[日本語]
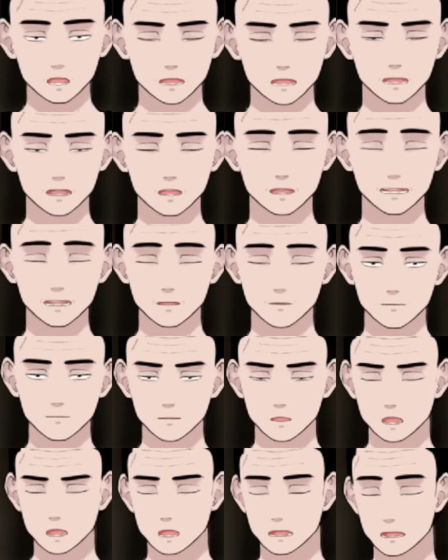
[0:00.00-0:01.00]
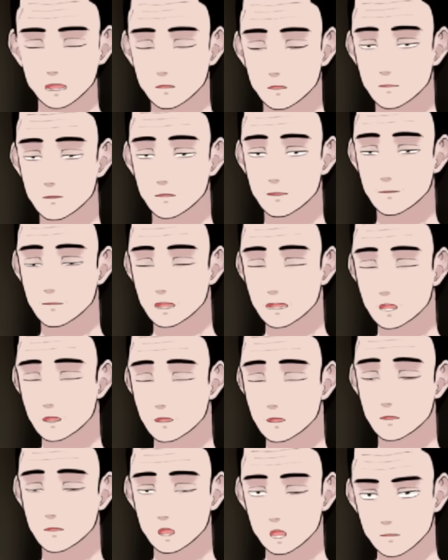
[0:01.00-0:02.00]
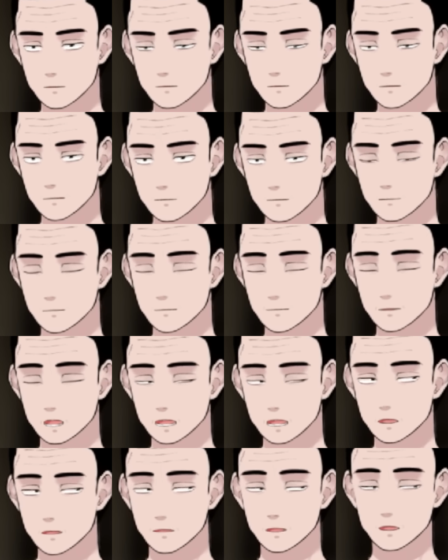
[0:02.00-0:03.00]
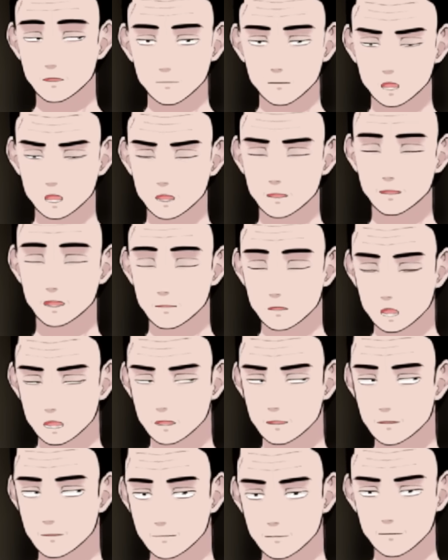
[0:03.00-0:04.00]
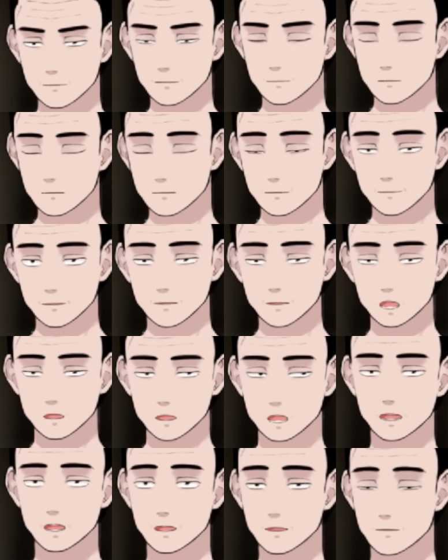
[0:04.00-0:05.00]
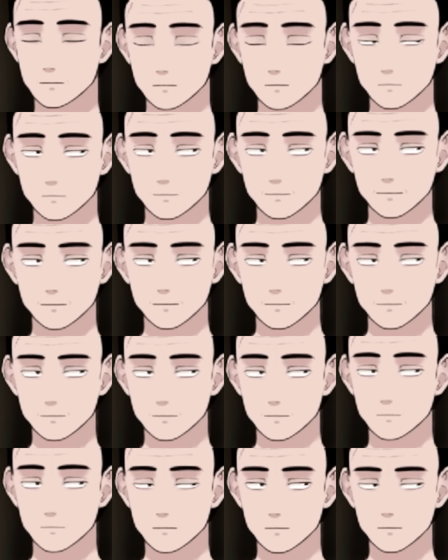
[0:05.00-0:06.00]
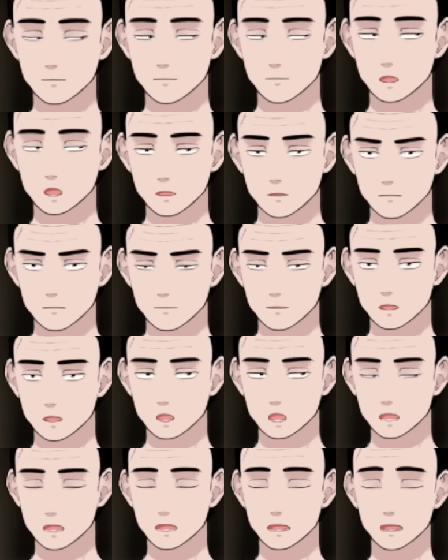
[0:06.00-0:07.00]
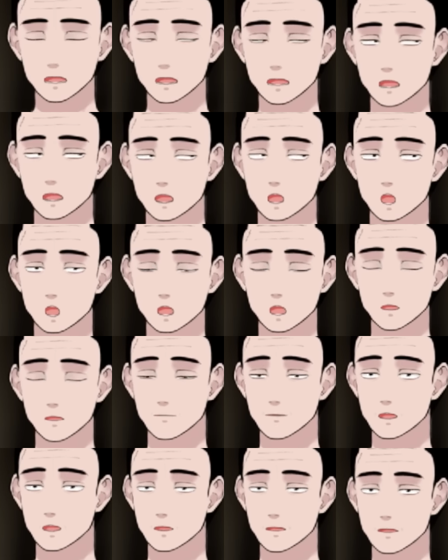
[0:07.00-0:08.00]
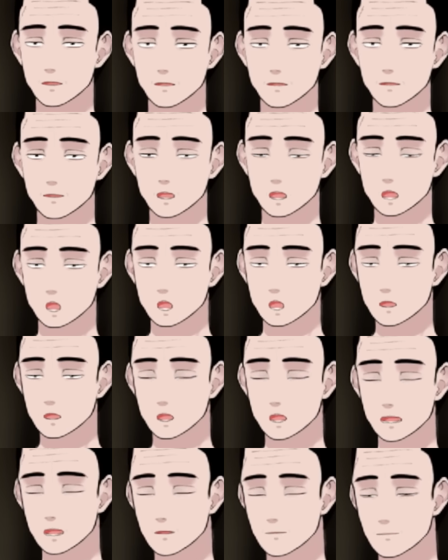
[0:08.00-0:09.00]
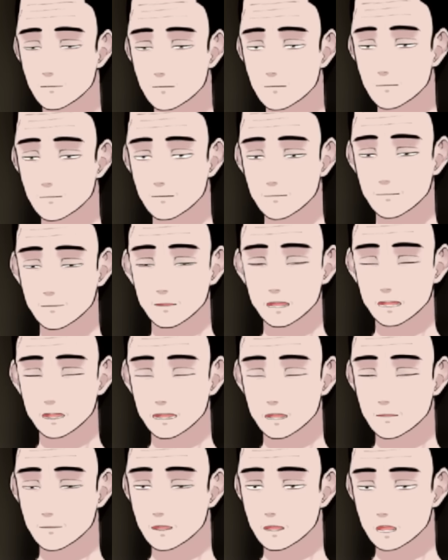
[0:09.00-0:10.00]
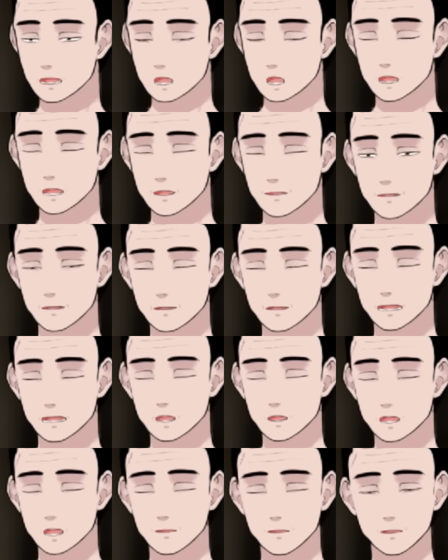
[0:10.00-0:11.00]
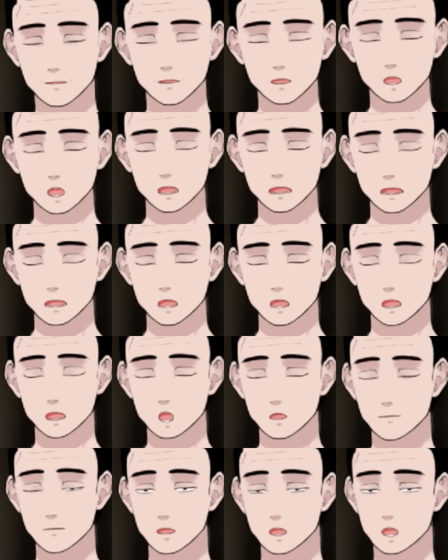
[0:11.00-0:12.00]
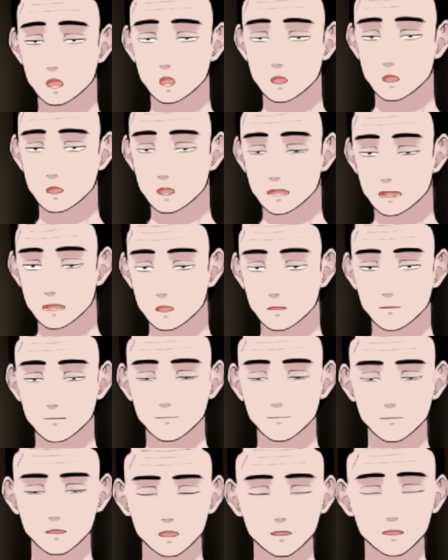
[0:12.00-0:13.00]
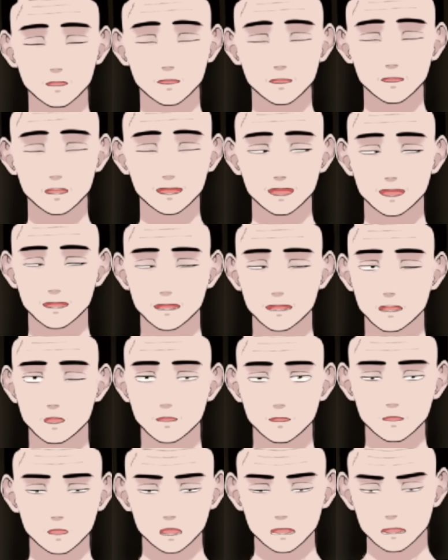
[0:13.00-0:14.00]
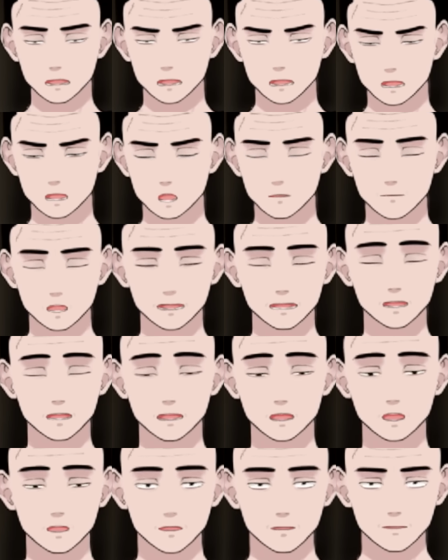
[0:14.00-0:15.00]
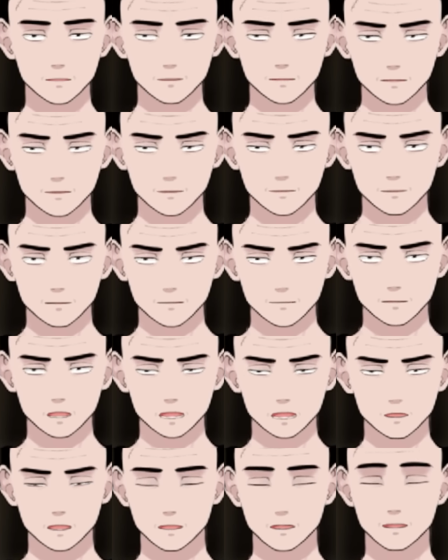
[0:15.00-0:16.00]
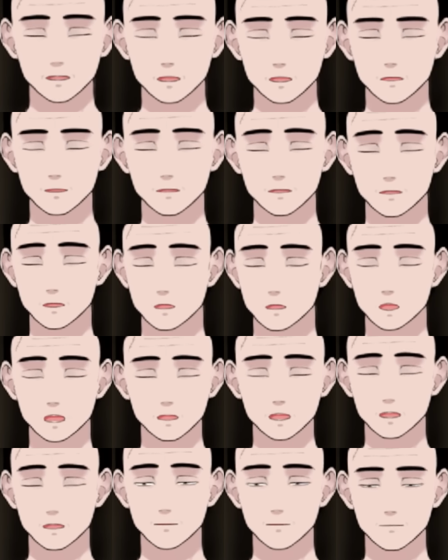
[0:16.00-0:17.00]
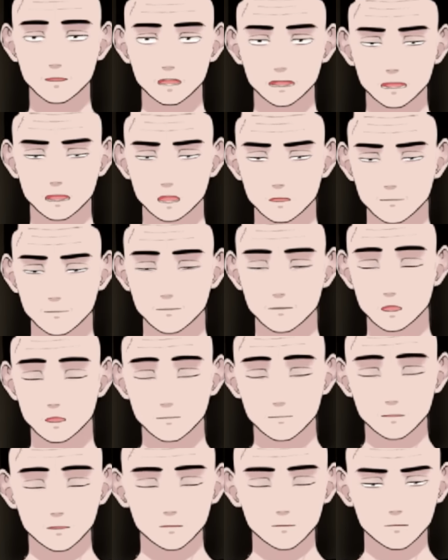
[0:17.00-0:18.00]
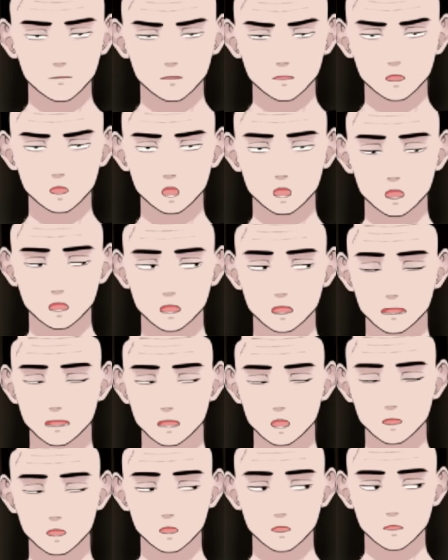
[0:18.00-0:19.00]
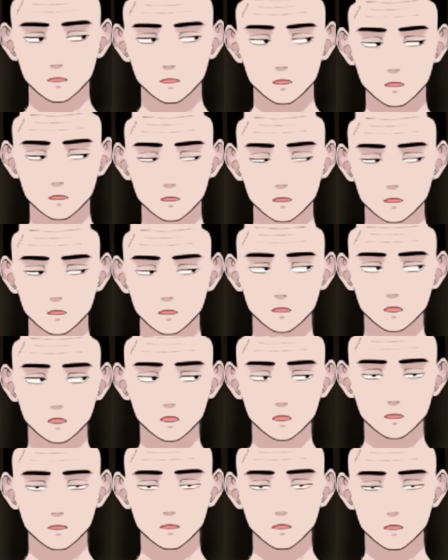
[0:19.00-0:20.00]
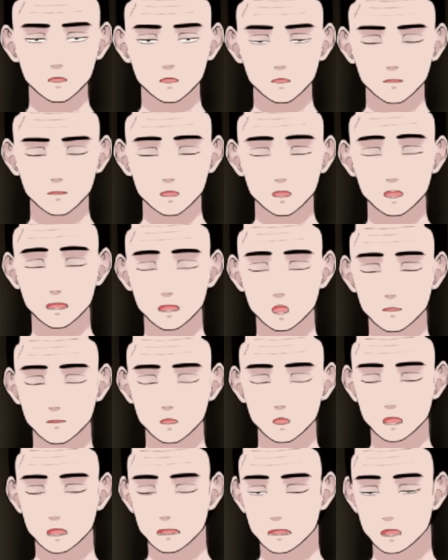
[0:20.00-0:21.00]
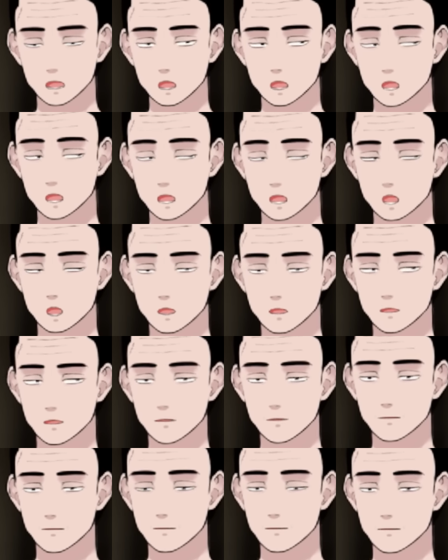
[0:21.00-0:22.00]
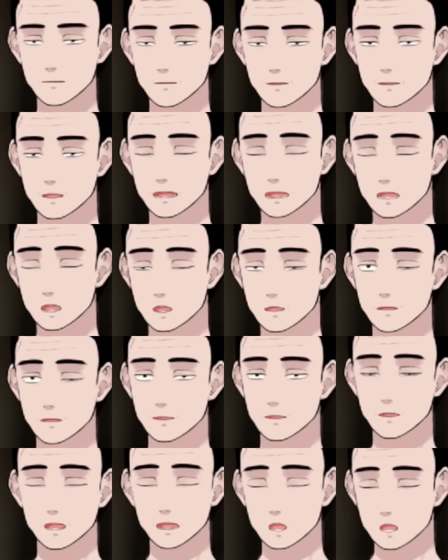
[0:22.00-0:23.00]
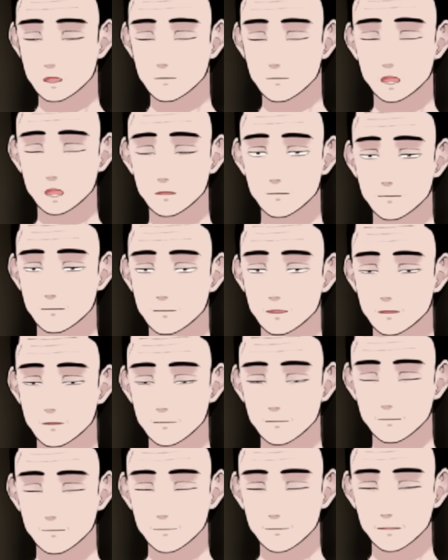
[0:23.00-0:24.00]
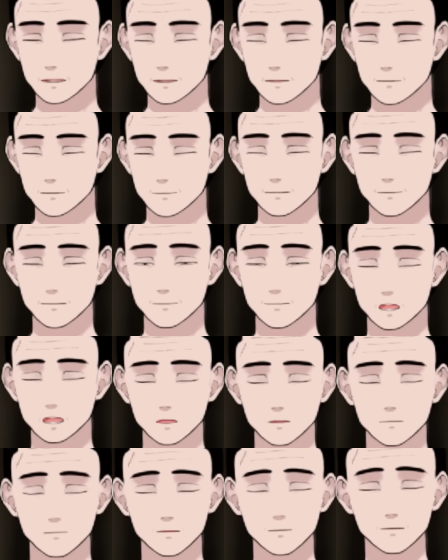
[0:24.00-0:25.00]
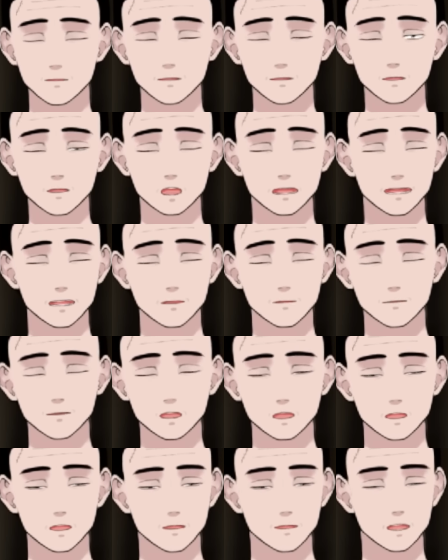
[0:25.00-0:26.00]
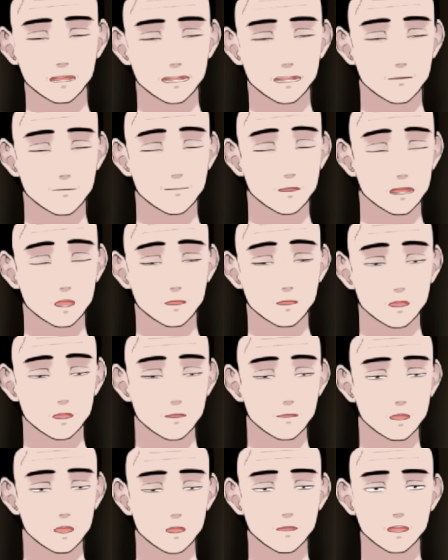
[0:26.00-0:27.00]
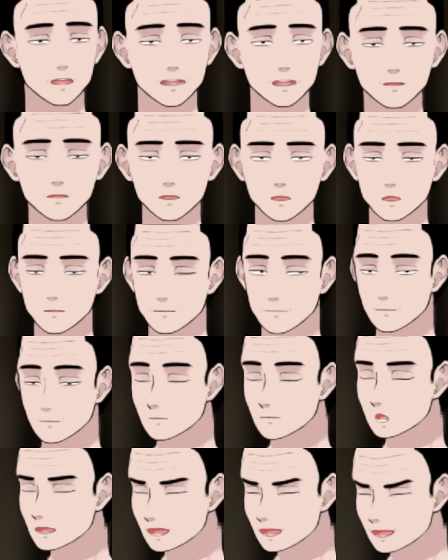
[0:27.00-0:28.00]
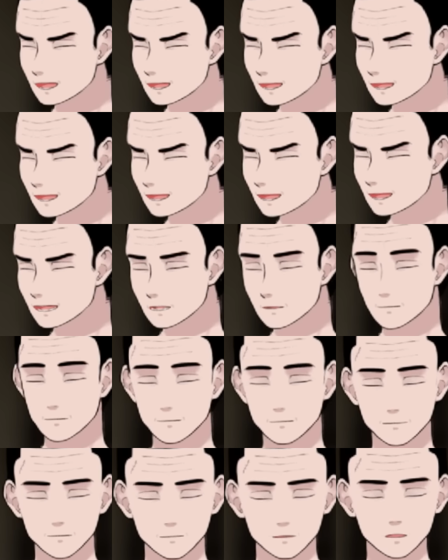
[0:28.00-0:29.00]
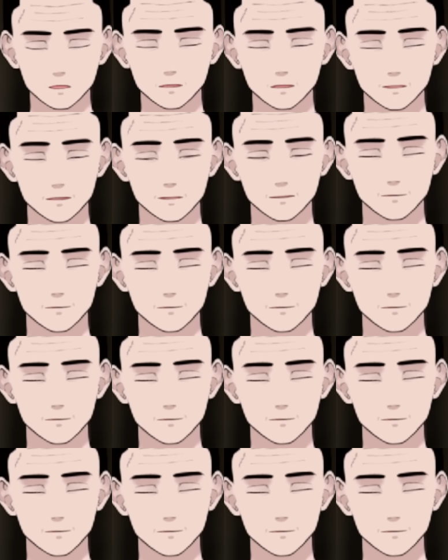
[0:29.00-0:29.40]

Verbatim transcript: 学校で会話しないよねっていう。うるさい黙れなんですよ。喋ってると。ね。本をずっと読んでる。喋るでも同じ時間なんだけど、本を読んで作文が書ける子はなんか優秀。でもずっとおしゃべりして、ね。あの、してる子は、喋り、喋るなって言われちゃう。で、私、とあるところで、中高生の、えー、そういう、